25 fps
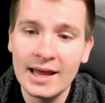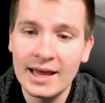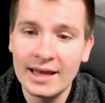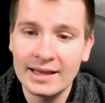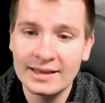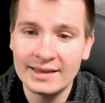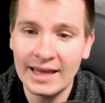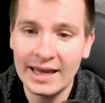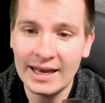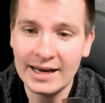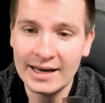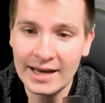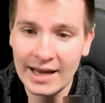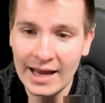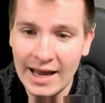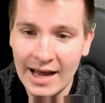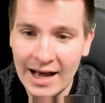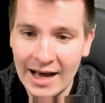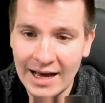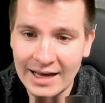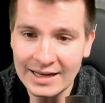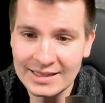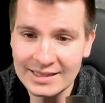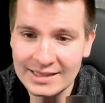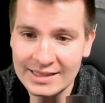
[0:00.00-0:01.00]
Denn
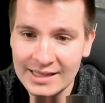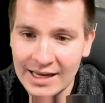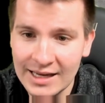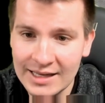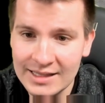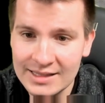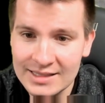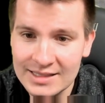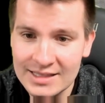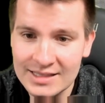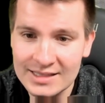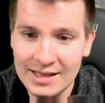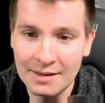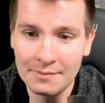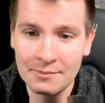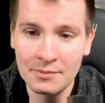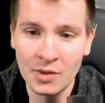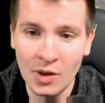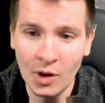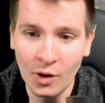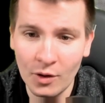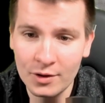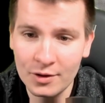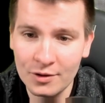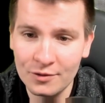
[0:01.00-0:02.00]
er hat hier insgesamt
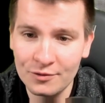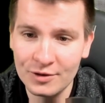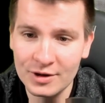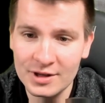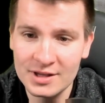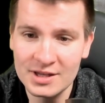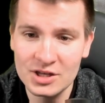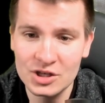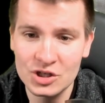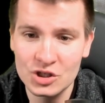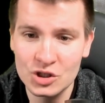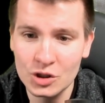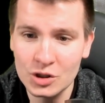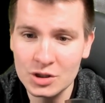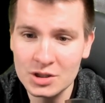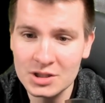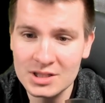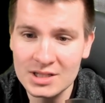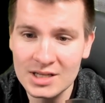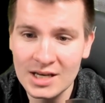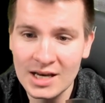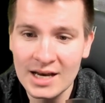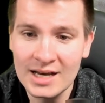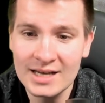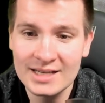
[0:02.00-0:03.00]
49
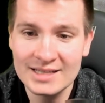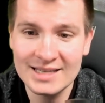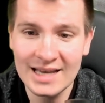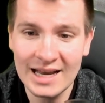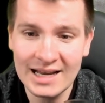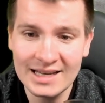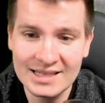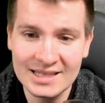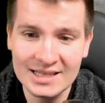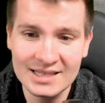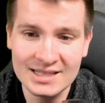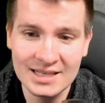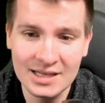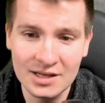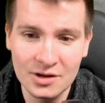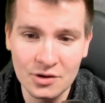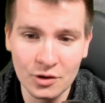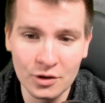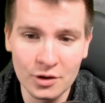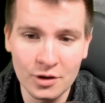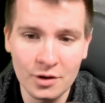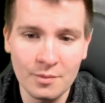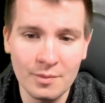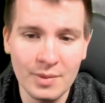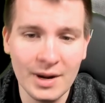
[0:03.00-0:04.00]
Schuss, 60
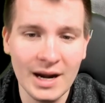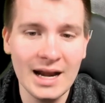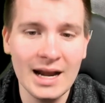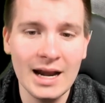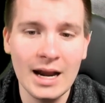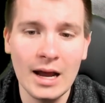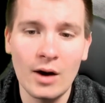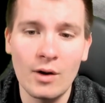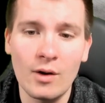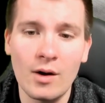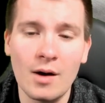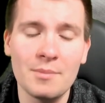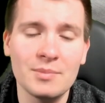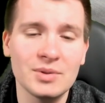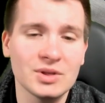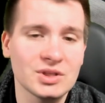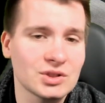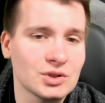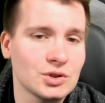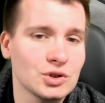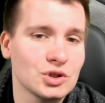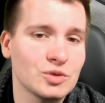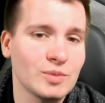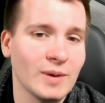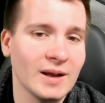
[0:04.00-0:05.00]
Sekunden Brenndauer bis
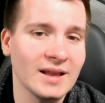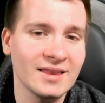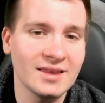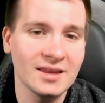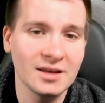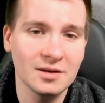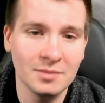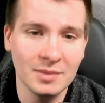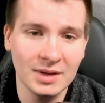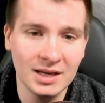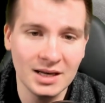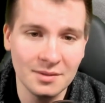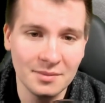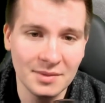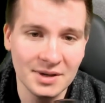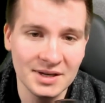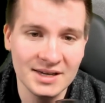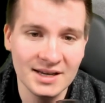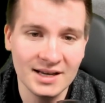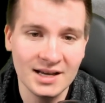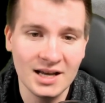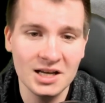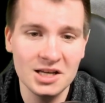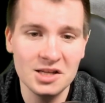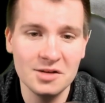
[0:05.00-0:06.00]
zu 20
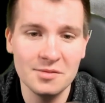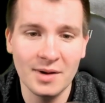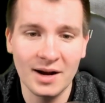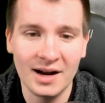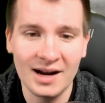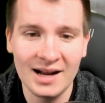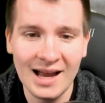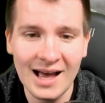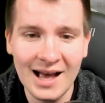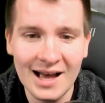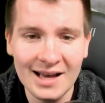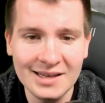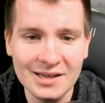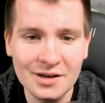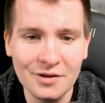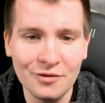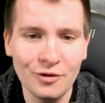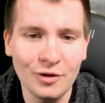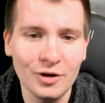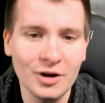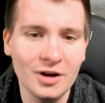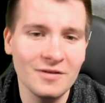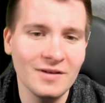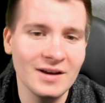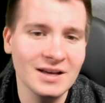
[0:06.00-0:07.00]
mm Kaliber. Klar, hier
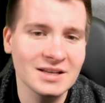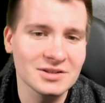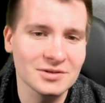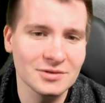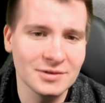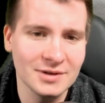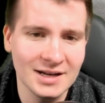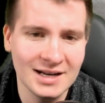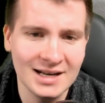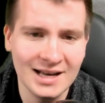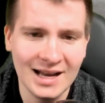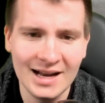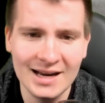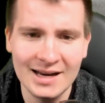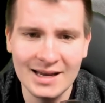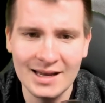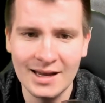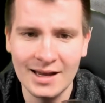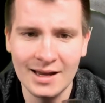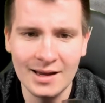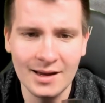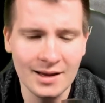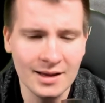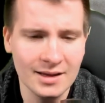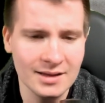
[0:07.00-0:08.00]
vorneweg so eine kleine
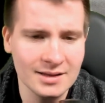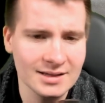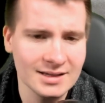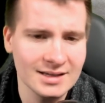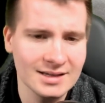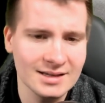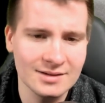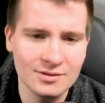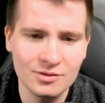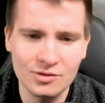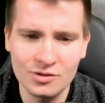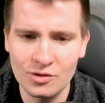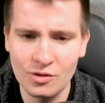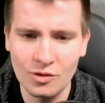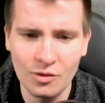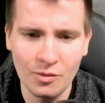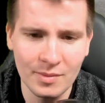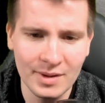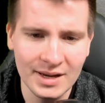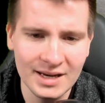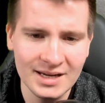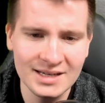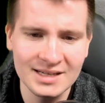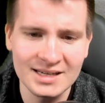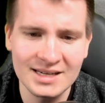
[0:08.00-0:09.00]
äh,
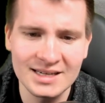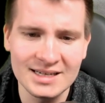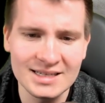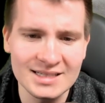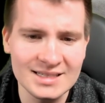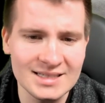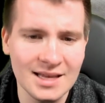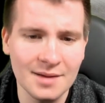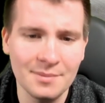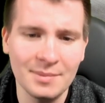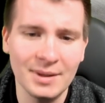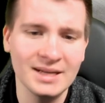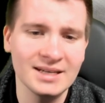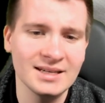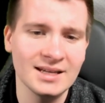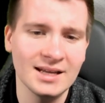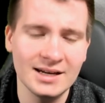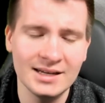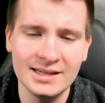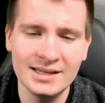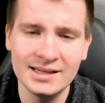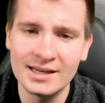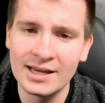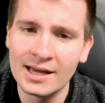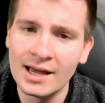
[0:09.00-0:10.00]

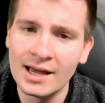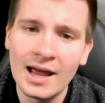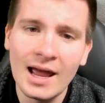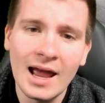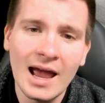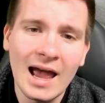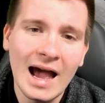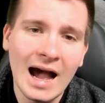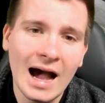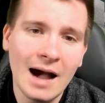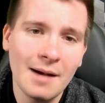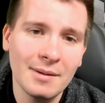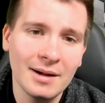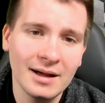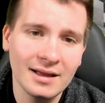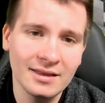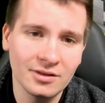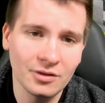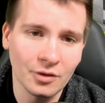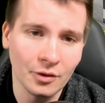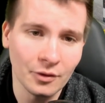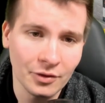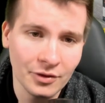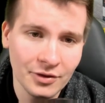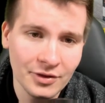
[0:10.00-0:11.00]
Kometenknisterbatterie, aber
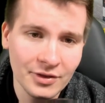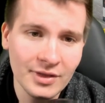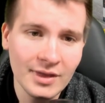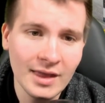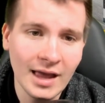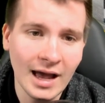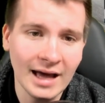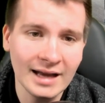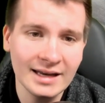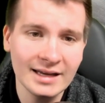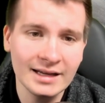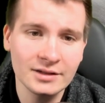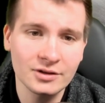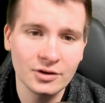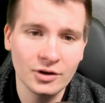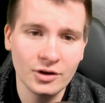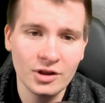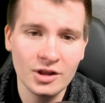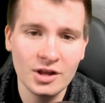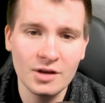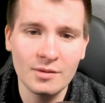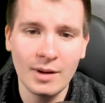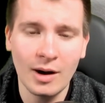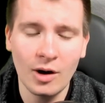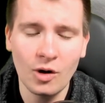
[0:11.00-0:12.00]
ansonsten hat er
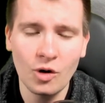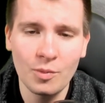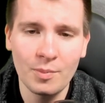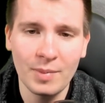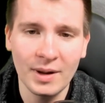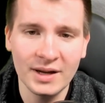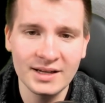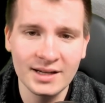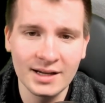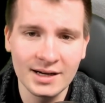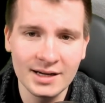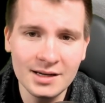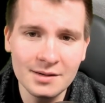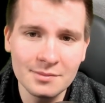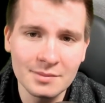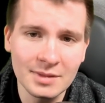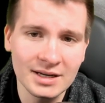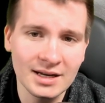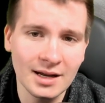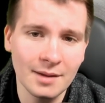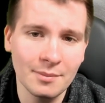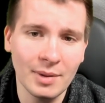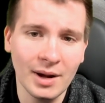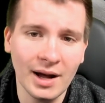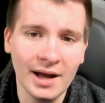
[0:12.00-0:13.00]
trotzdem auch Batterien
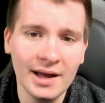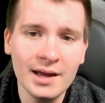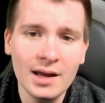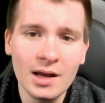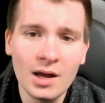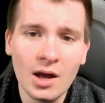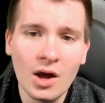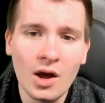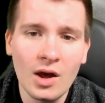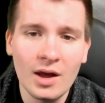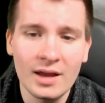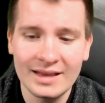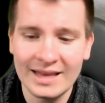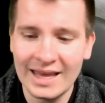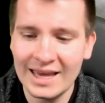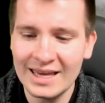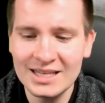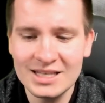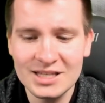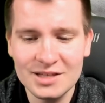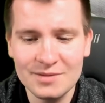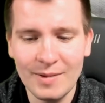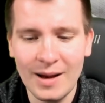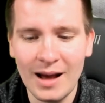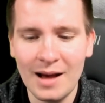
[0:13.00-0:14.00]
mit dabei der
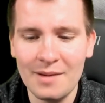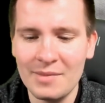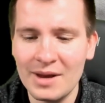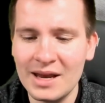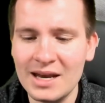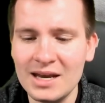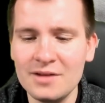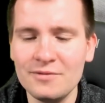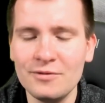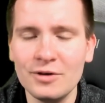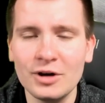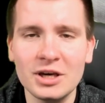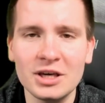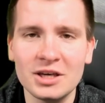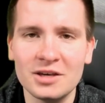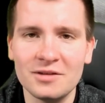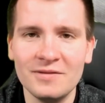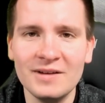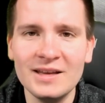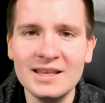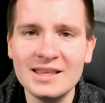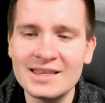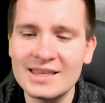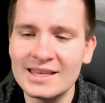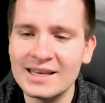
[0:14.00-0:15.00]
ist zwar am Ende wirklich
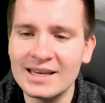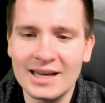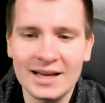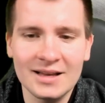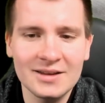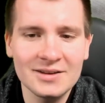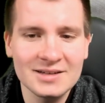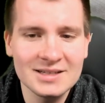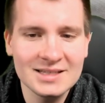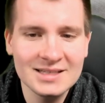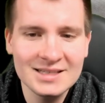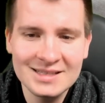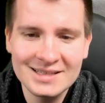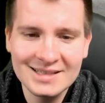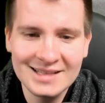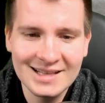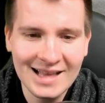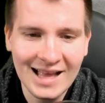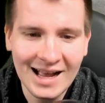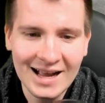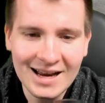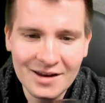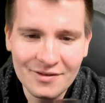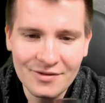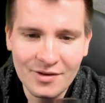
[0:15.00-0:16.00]
winzig, also das ist ein
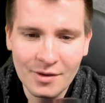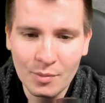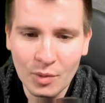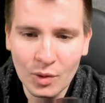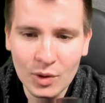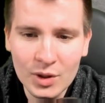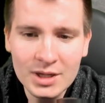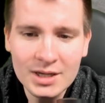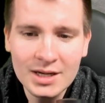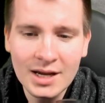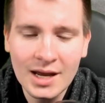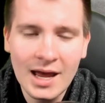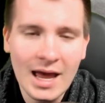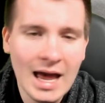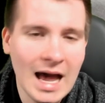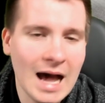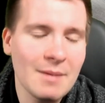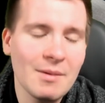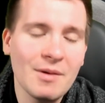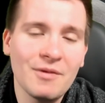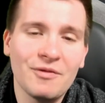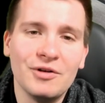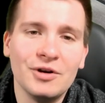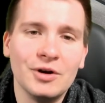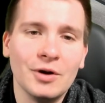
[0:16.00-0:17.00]
kleiner Verbund,
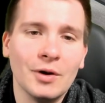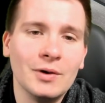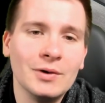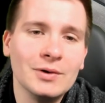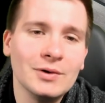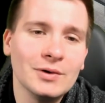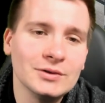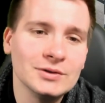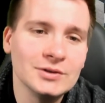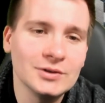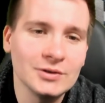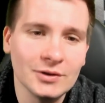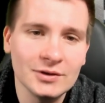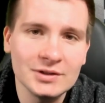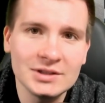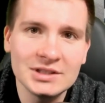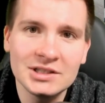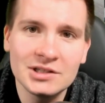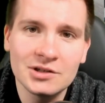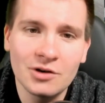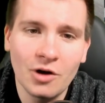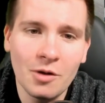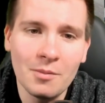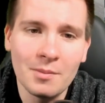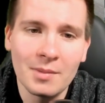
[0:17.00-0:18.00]
aber für
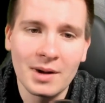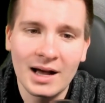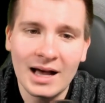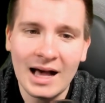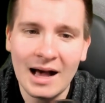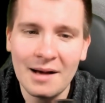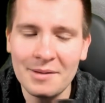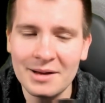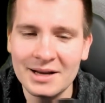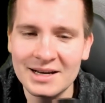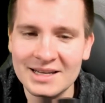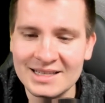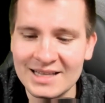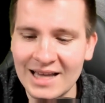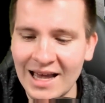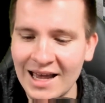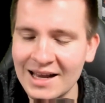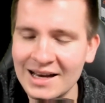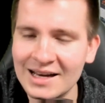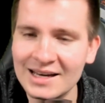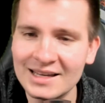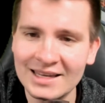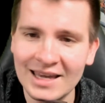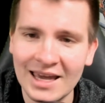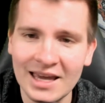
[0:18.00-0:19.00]
9,99 komm, kann man das
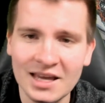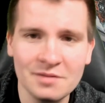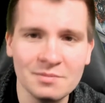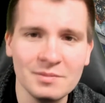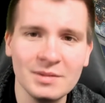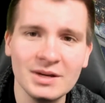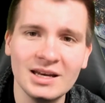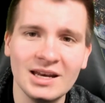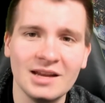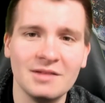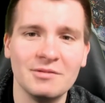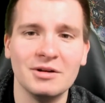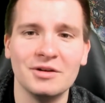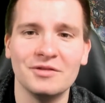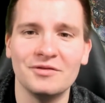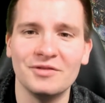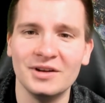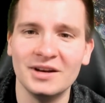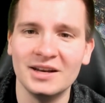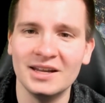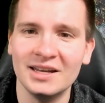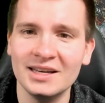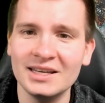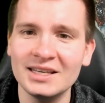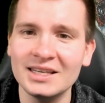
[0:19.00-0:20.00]
eigentlich echt mitnehmen,
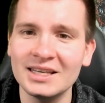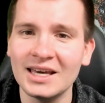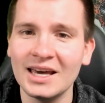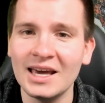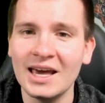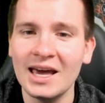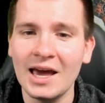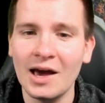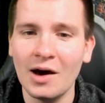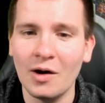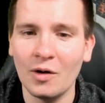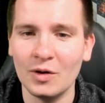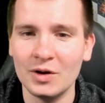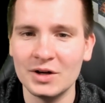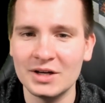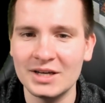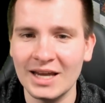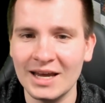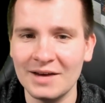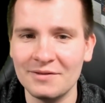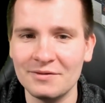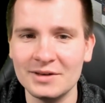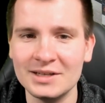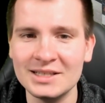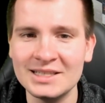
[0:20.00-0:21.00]
finde ich. Und
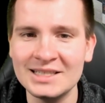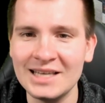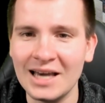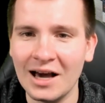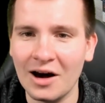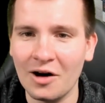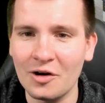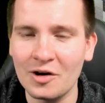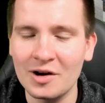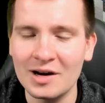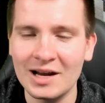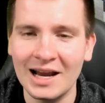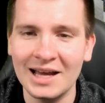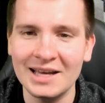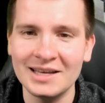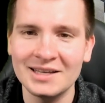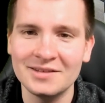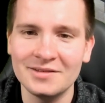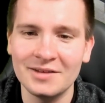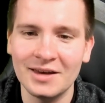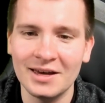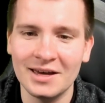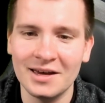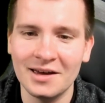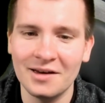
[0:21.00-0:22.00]
der ist hier auch
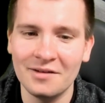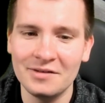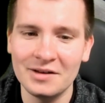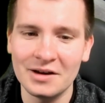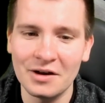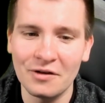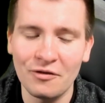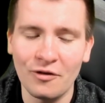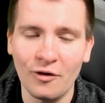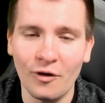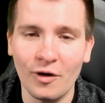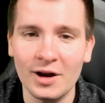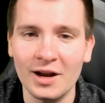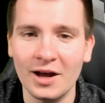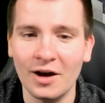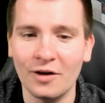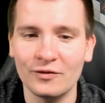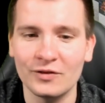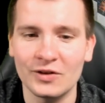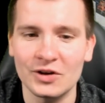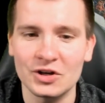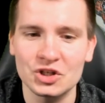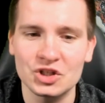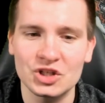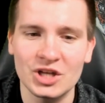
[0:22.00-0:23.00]
gleich äh, wieder vorne
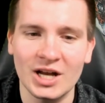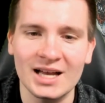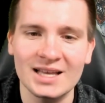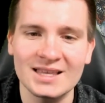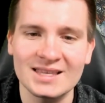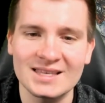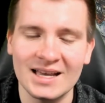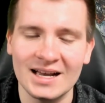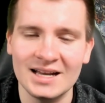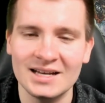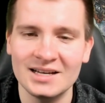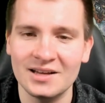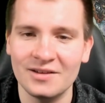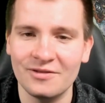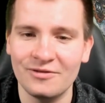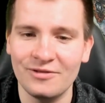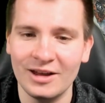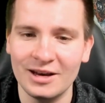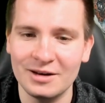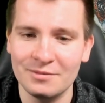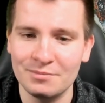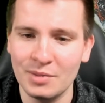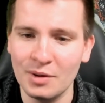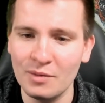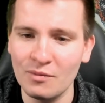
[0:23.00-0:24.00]
auf der Startseite
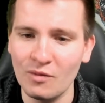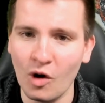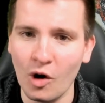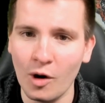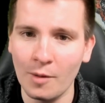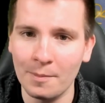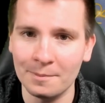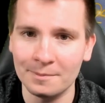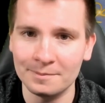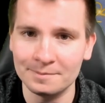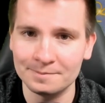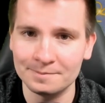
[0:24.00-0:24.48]
fett beworben.